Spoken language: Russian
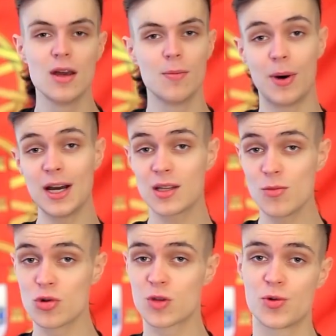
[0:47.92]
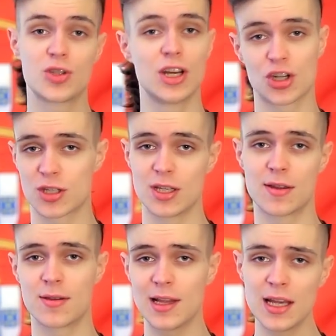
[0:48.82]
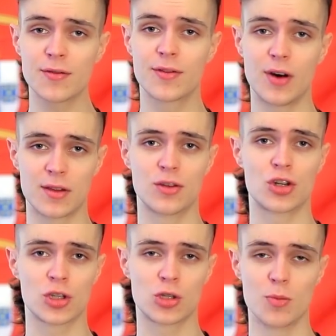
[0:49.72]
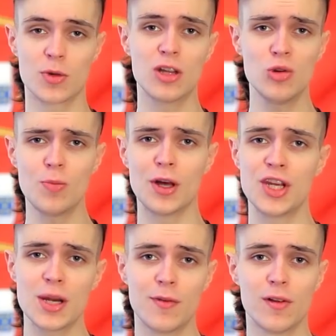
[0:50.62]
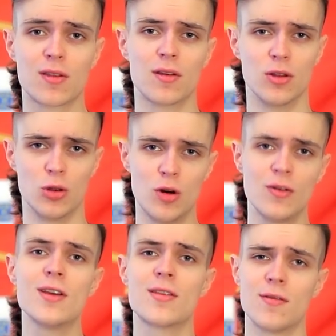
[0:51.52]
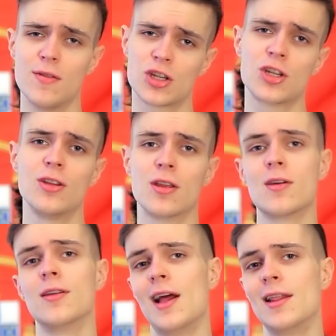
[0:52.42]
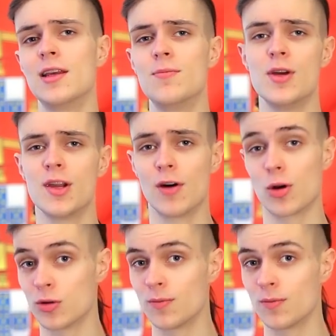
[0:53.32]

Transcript: Поэтому спустя 16 лет, в 26 году, потребовался новый свежий национальный переворот.